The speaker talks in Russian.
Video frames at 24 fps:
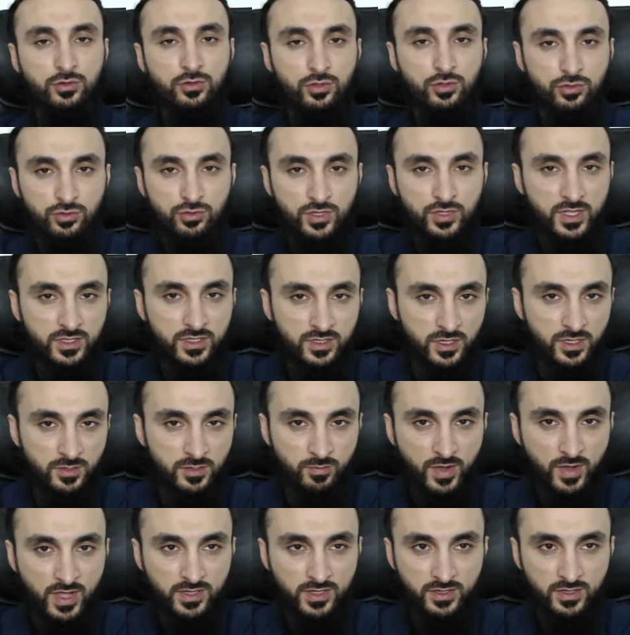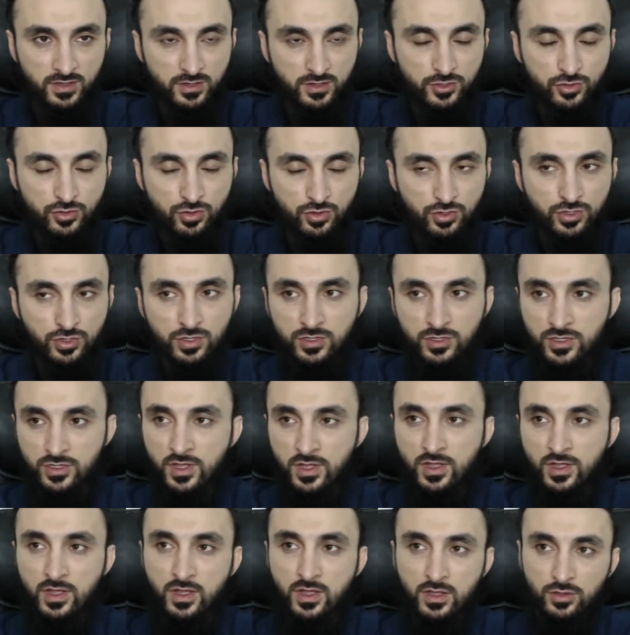То есть у нас здесь пазл сходится.
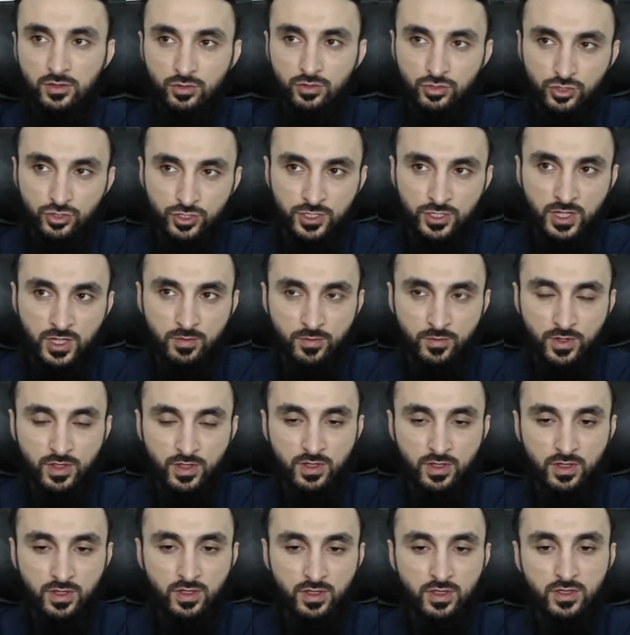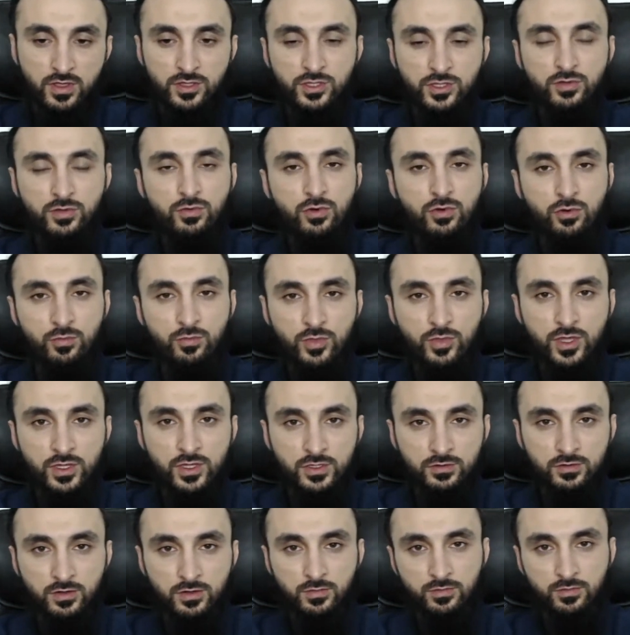То же самое и с его
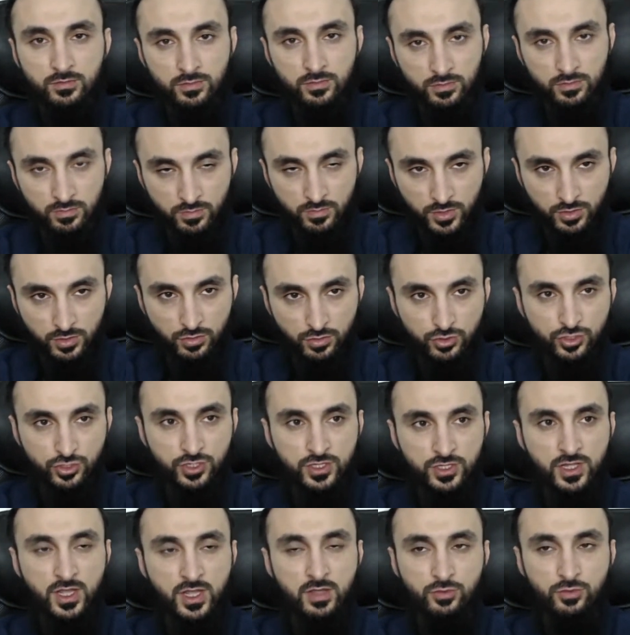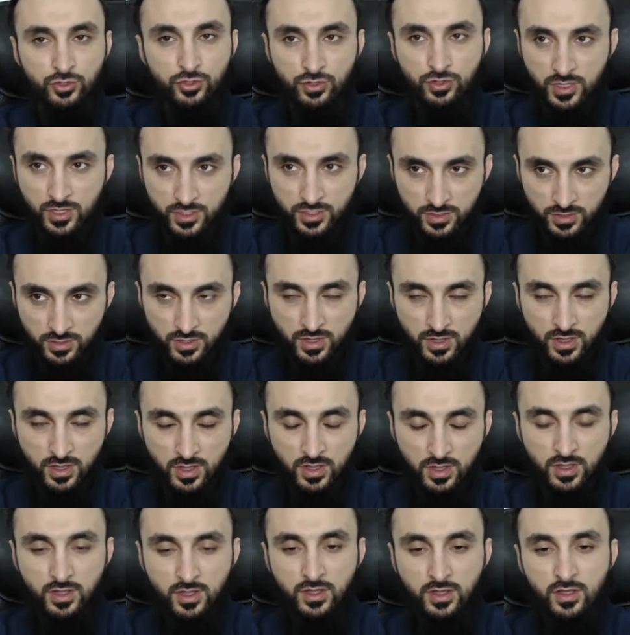убийством. Мы тоже знаем, что есть
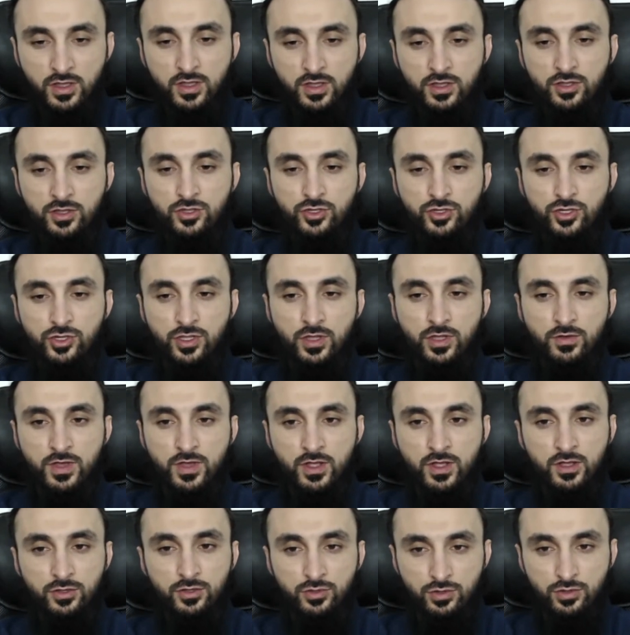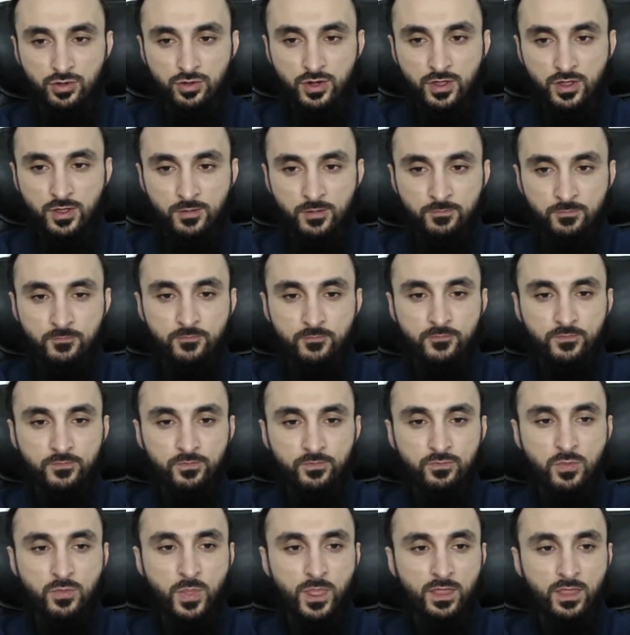человек, который
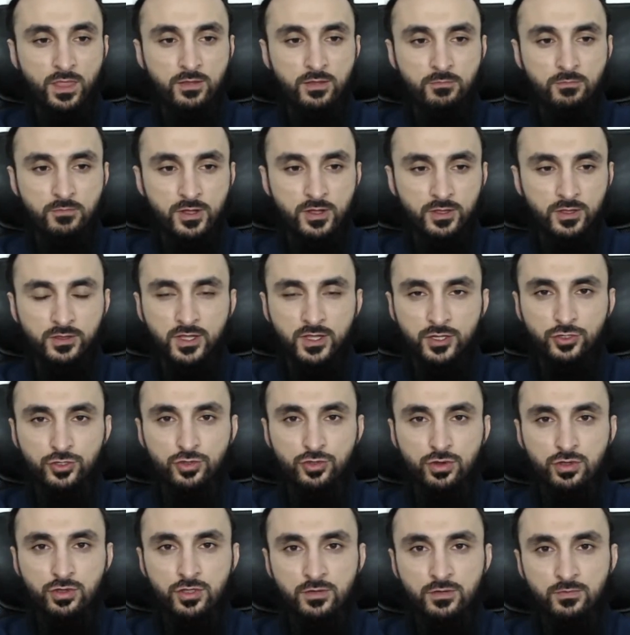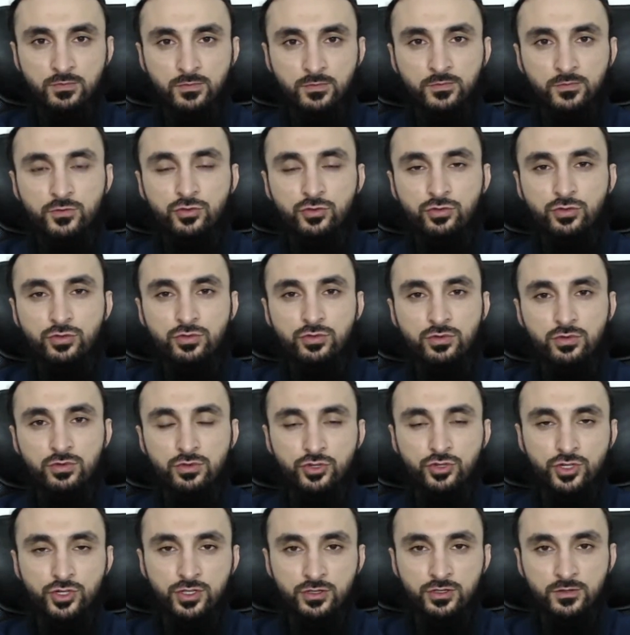был достойным всю свою
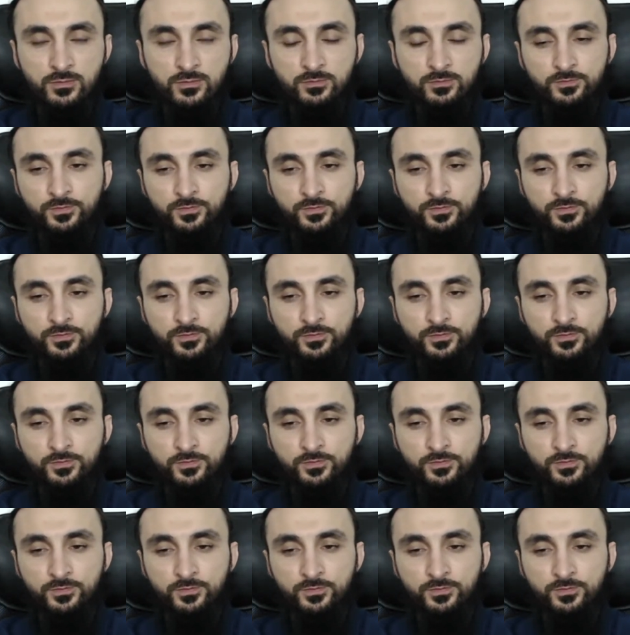жизнь.